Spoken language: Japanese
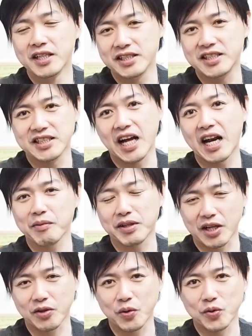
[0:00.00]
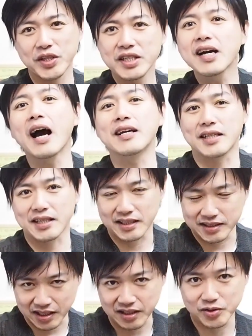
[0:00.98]
になればなるほど苦いじゃない
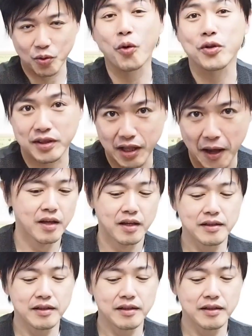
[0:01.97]
ですか、チョコって。